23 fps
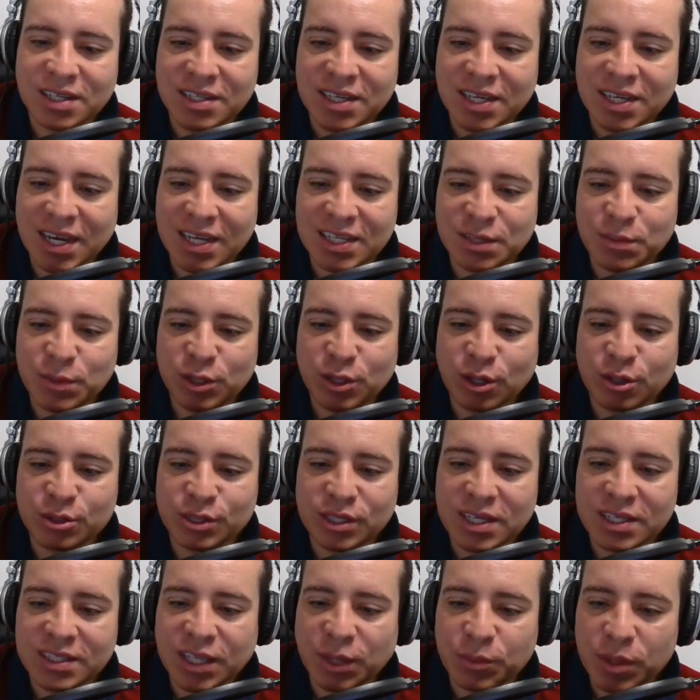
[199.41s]
Así que les invito a que
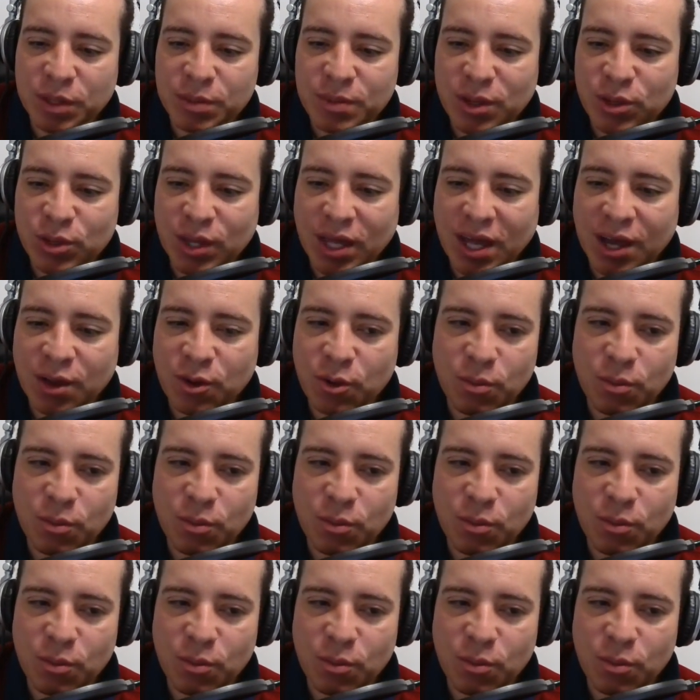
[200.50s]
ustedes también me ayuden a